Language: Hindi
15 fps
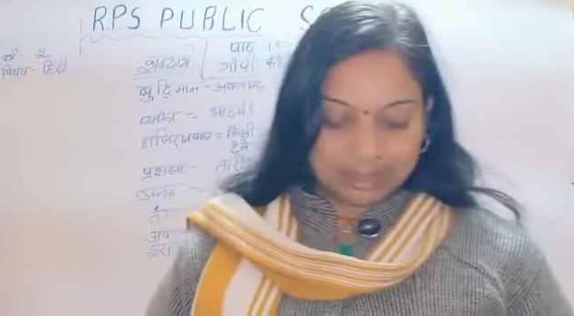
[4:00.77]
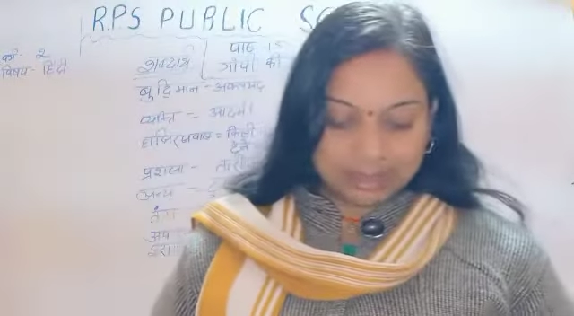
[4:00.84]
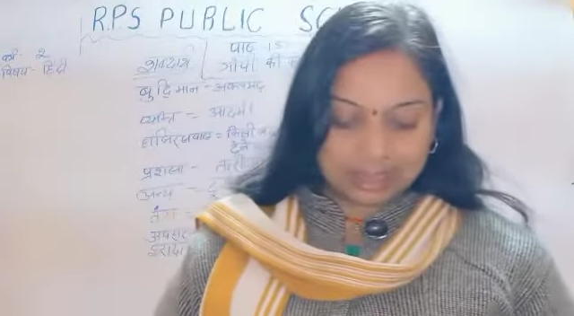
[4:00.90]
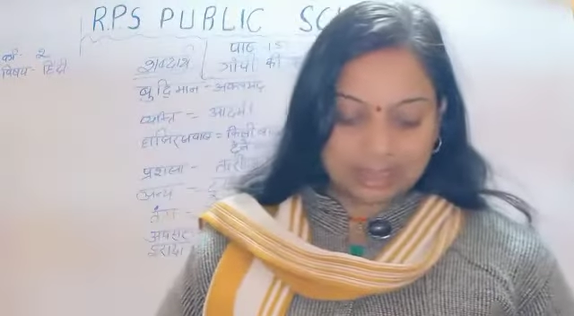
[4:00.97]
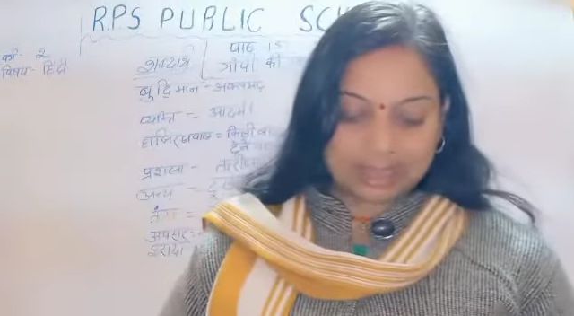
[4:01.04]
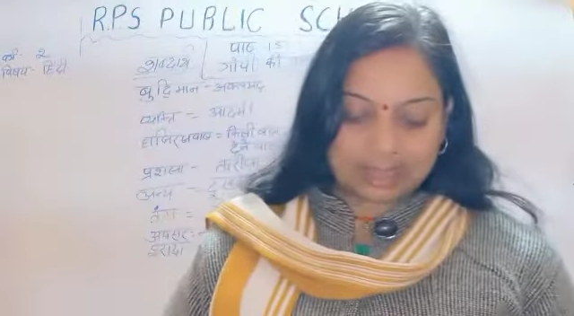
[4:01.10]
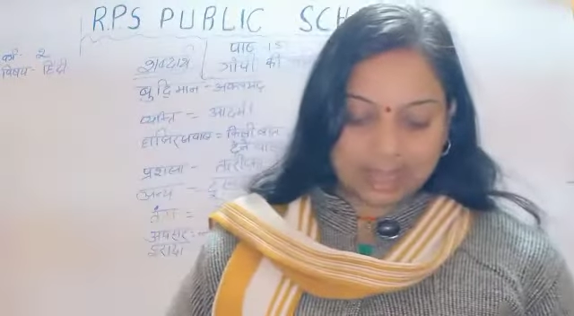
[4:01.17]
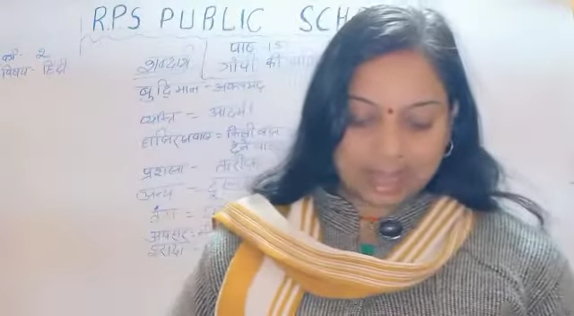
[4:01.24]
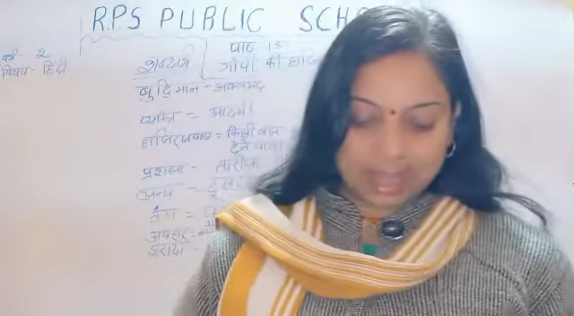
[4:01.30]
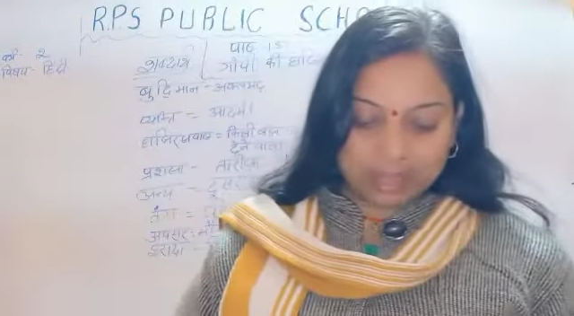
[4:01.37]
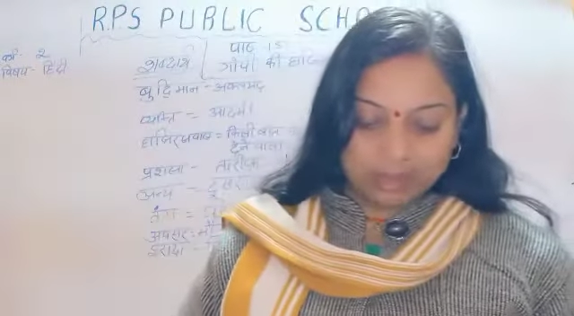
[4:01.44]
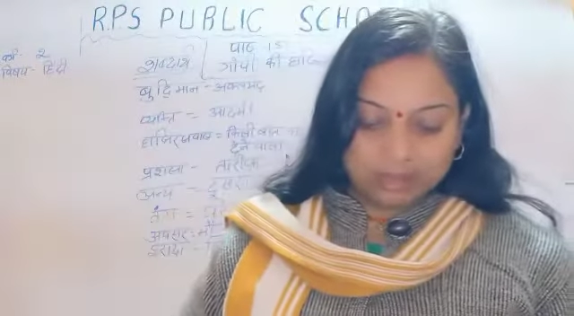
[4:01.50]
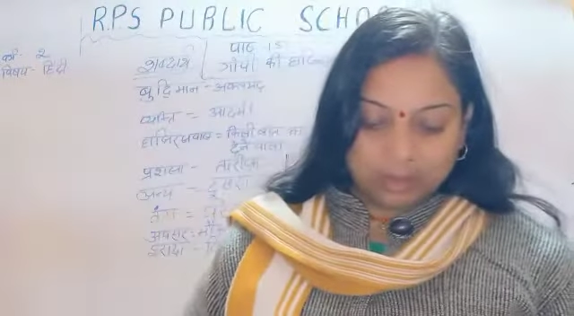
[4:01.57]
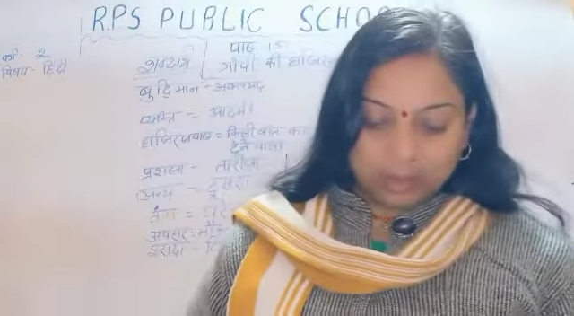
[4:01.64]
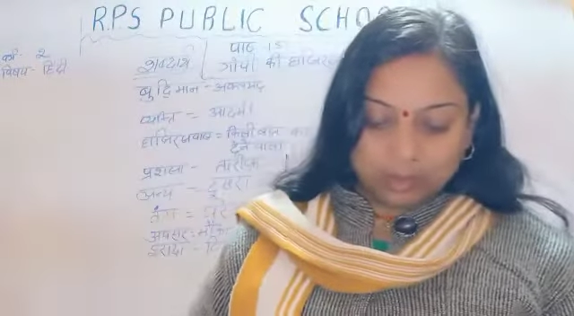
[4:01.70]
कर रहा है
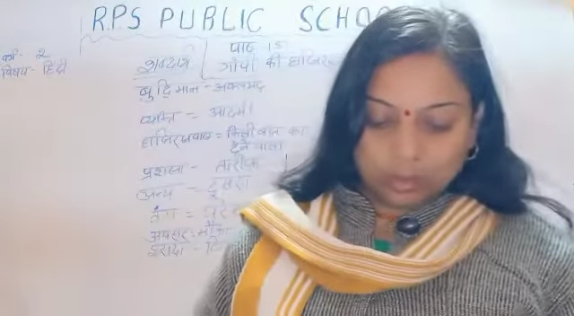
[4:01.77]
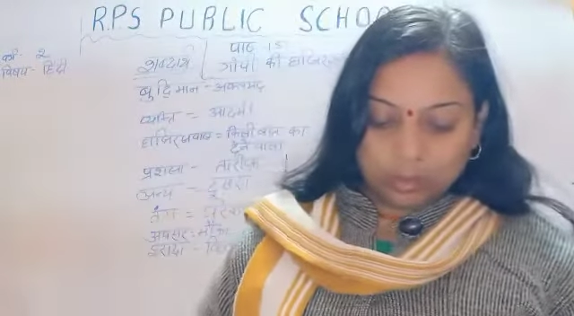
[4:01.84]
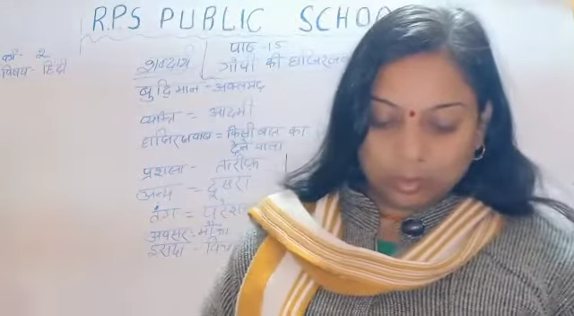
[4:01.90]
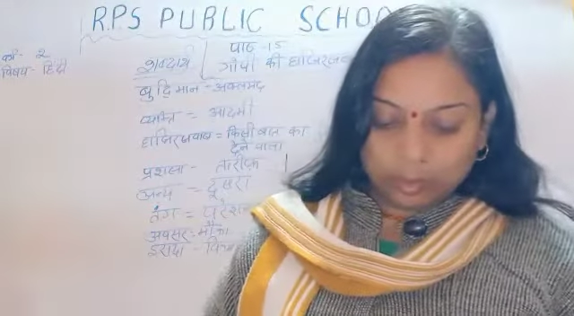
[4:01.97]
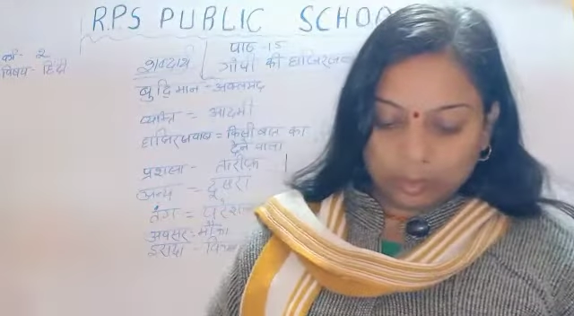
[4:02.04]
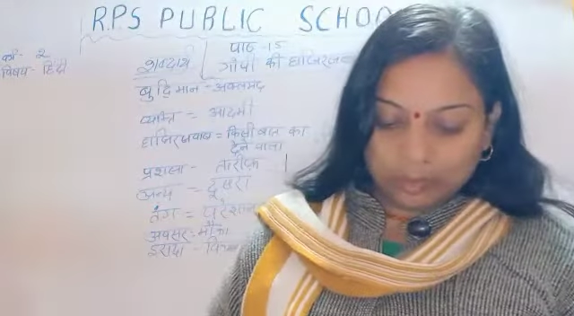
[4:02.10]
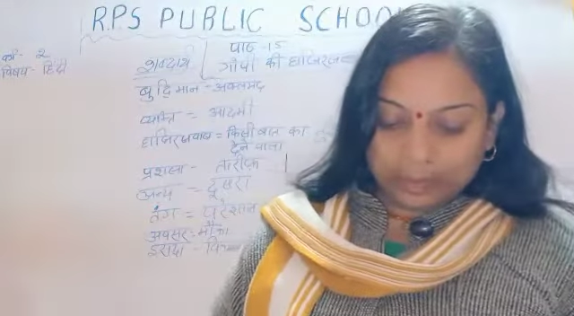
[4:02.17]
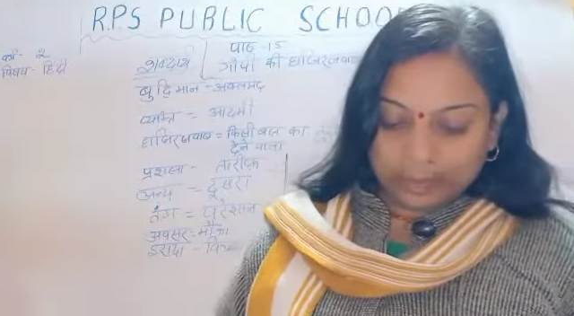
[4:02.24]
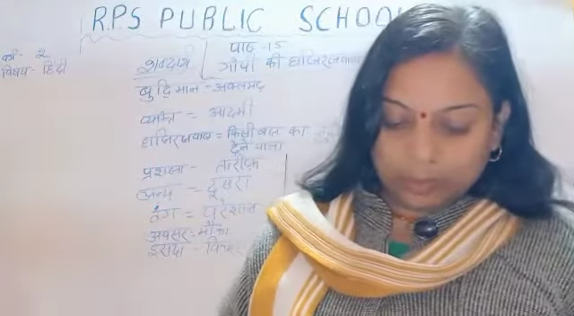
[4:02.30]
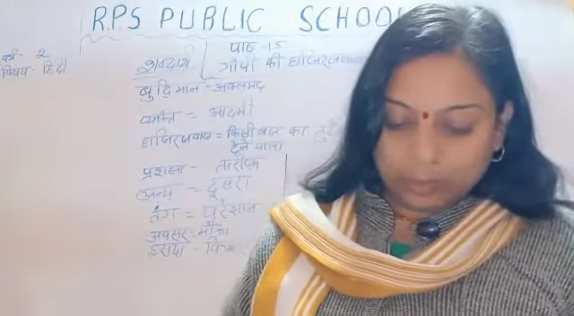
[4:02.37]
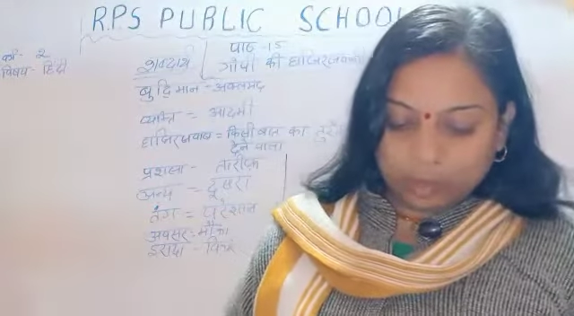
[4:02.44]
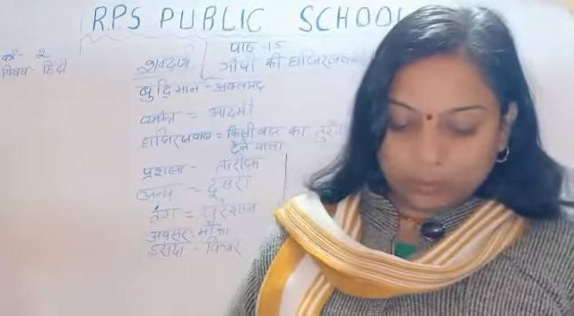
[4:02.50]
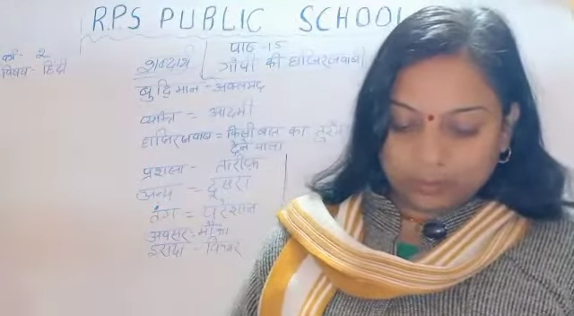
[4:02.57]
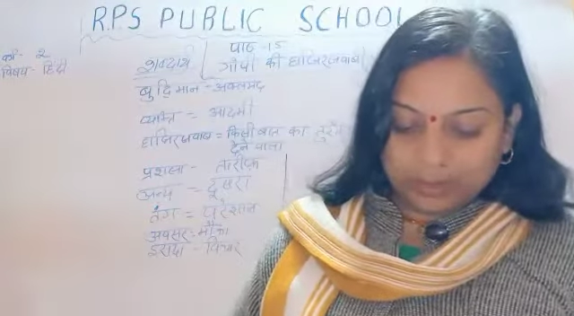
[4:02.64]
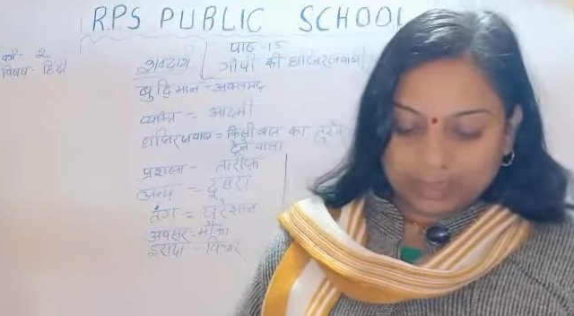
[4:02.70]
उन्होंने
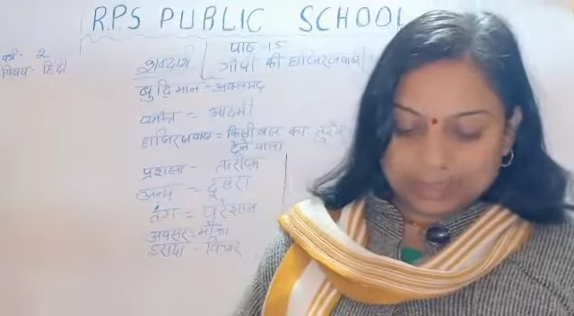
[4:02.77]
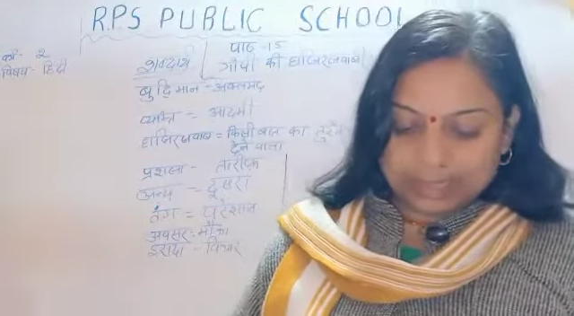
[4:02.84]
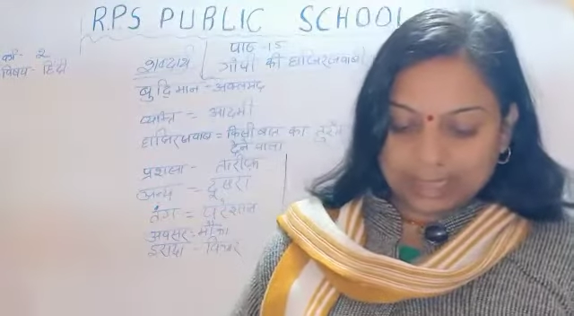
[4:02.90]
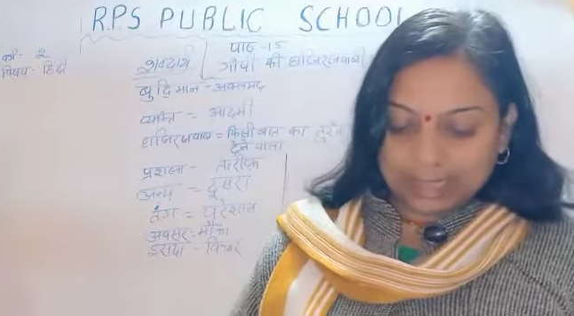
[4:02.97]
गोपी से